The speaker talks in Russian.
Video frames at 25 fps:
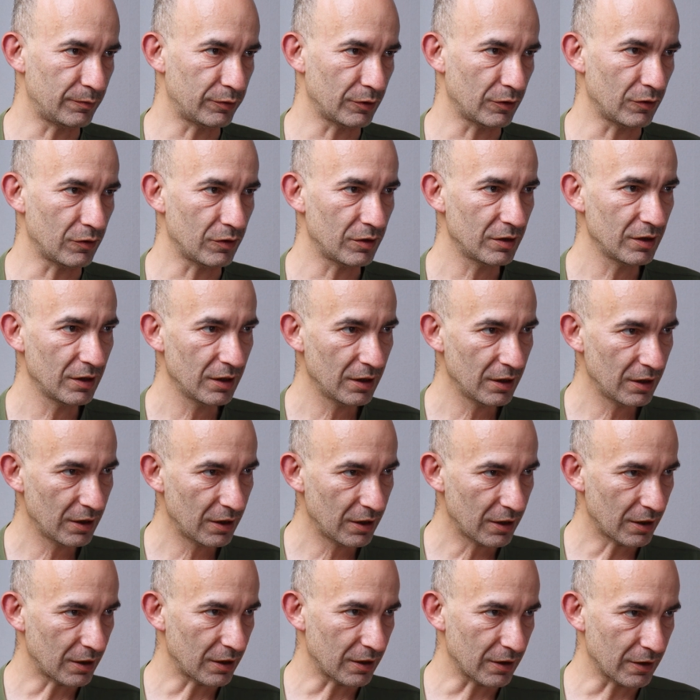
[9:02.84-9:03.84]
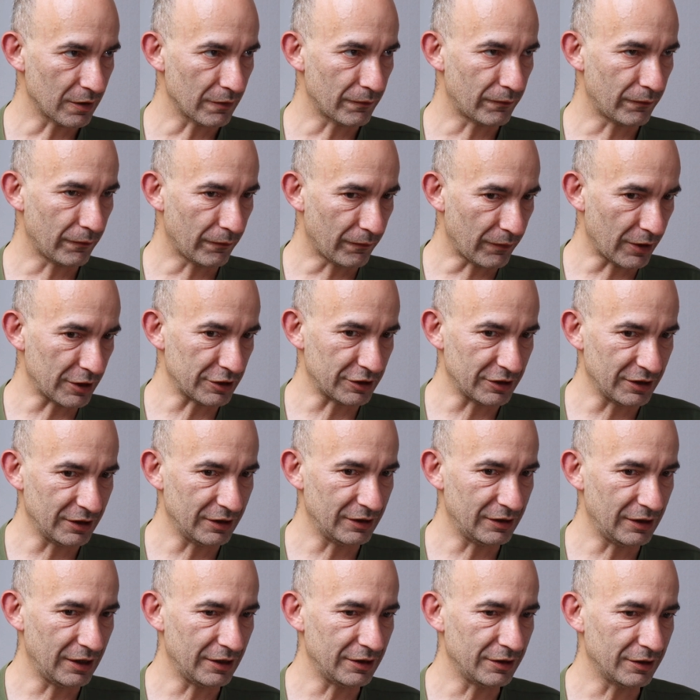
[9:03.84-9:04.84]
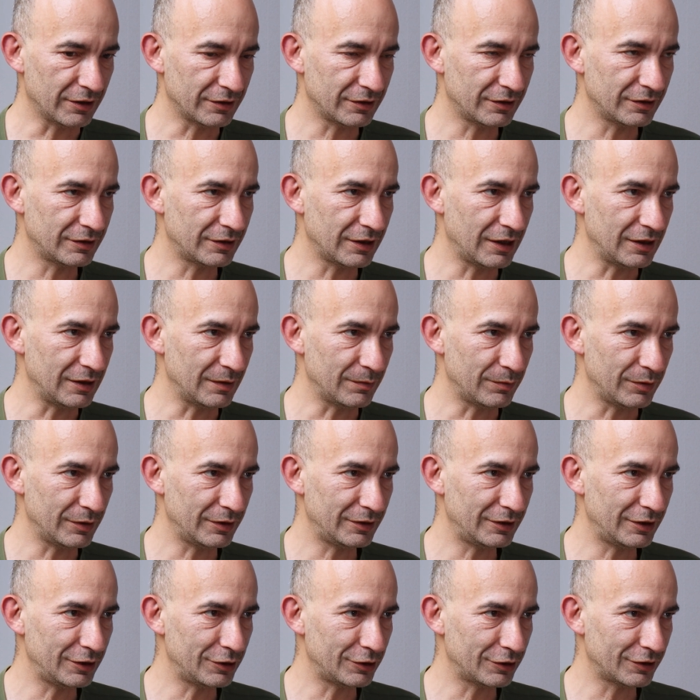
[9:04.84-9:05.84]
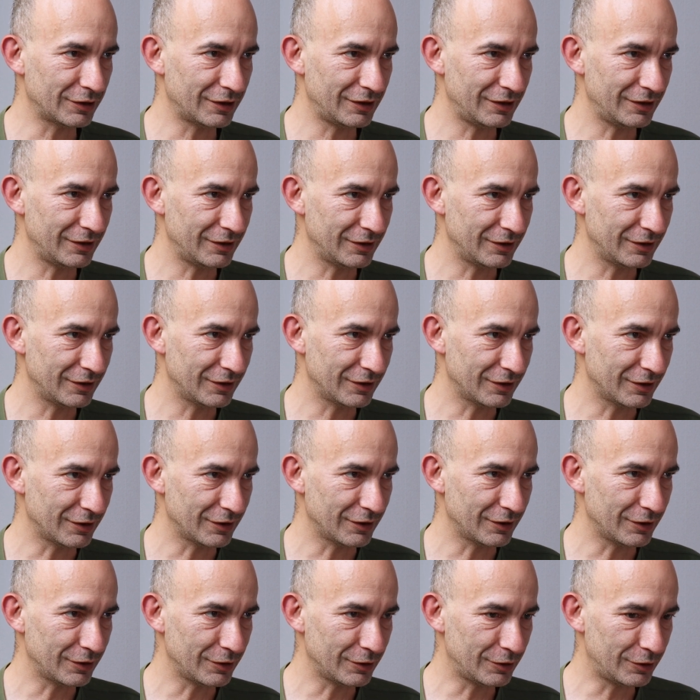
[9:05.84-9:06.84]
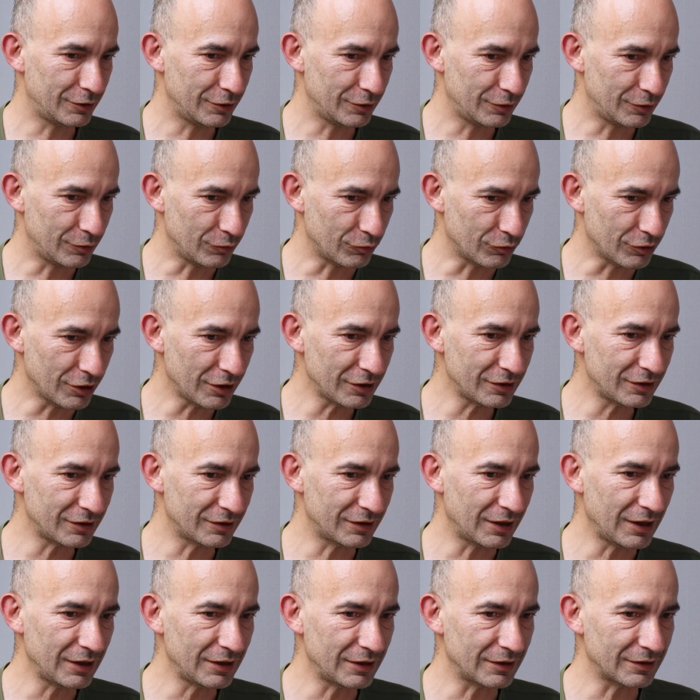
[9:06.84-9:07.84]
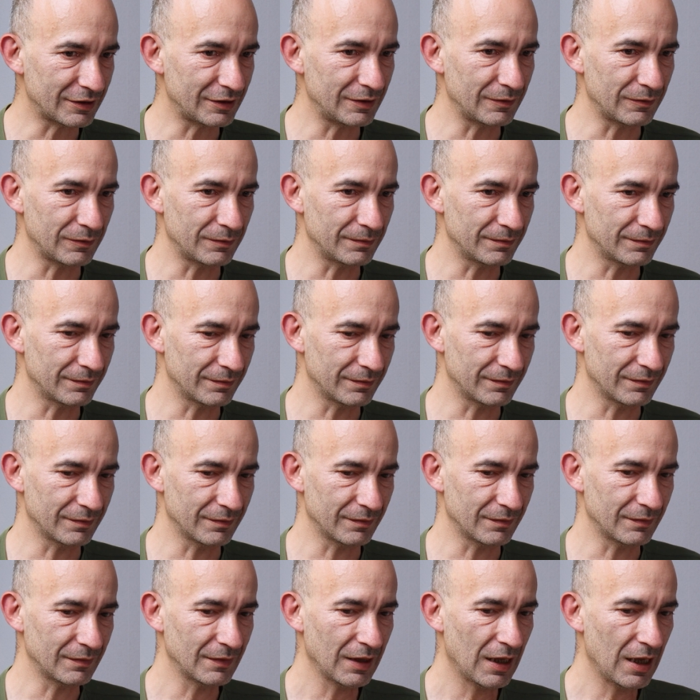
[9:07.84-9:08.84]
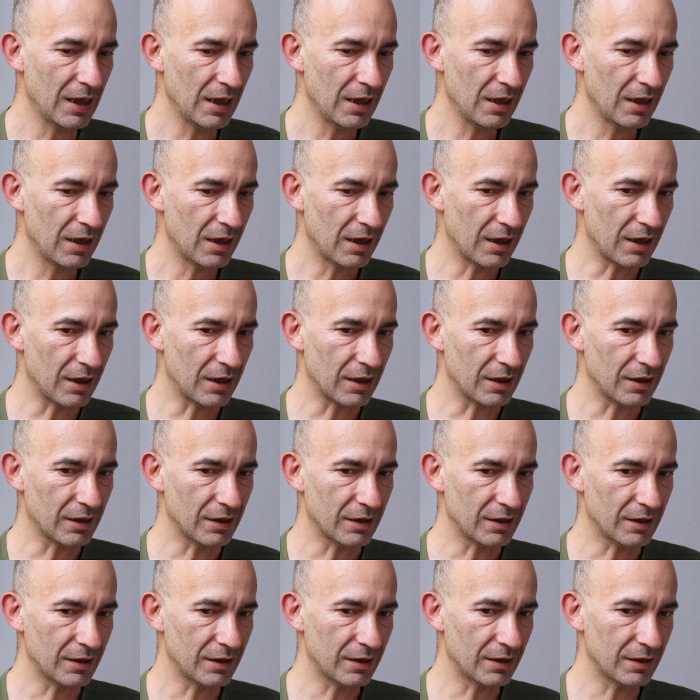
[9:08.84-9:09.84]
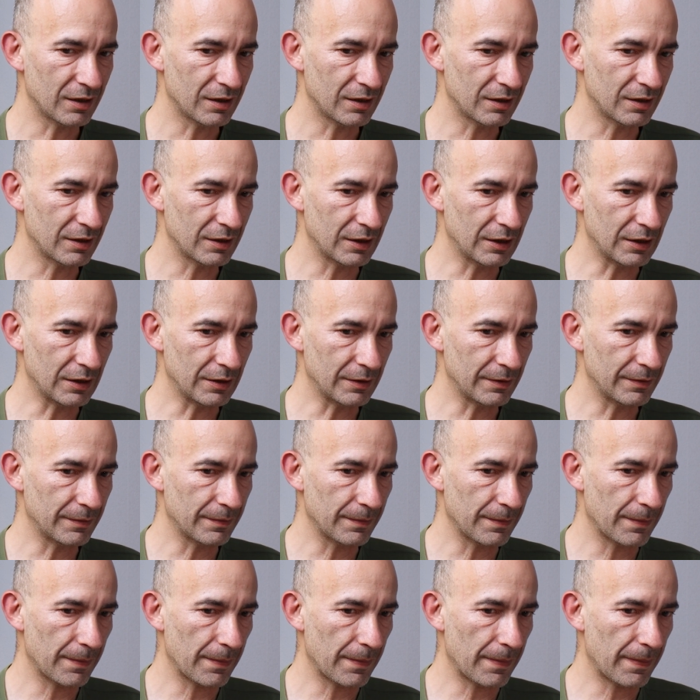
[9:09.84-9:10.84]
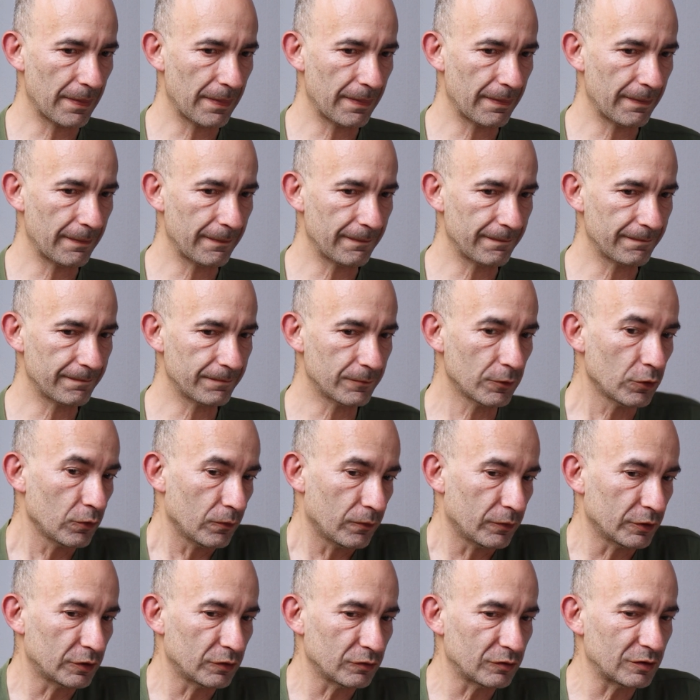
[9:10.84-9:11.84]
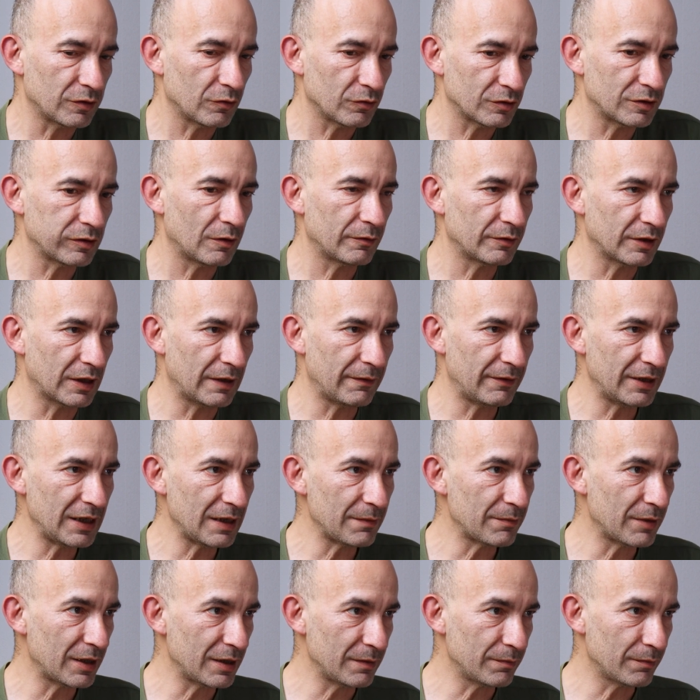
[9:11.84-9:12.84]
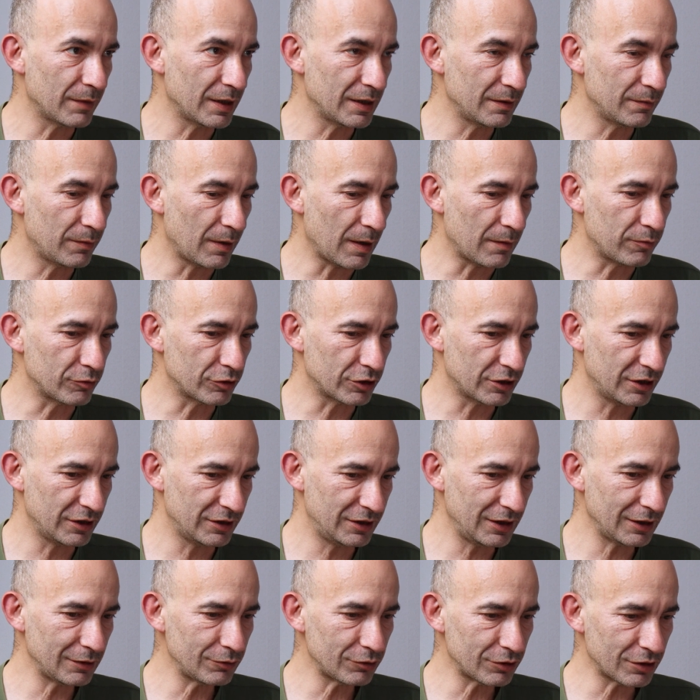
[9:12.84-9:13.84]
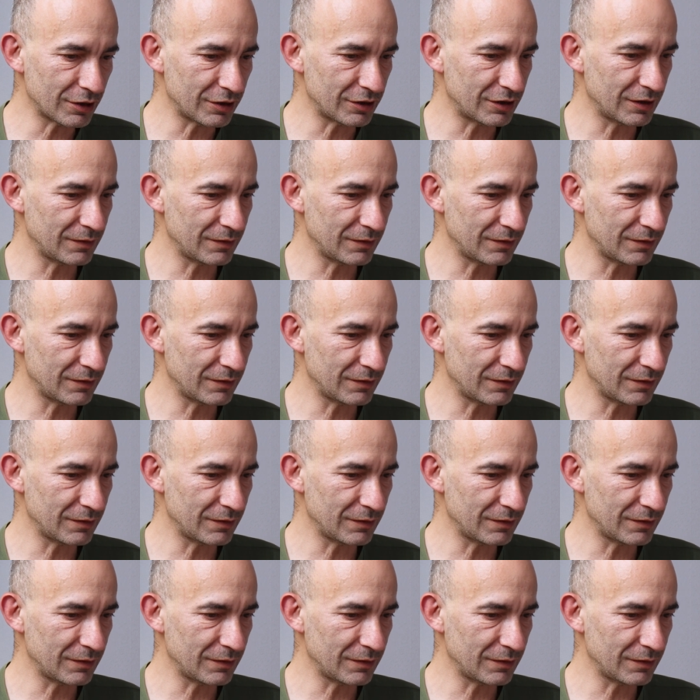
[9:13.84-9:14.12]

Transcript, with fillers: про а, важные для них социально-политические э, сюжеты, да, если а, а, ну вот условно говоря, мои, мои бабушка и дедушка,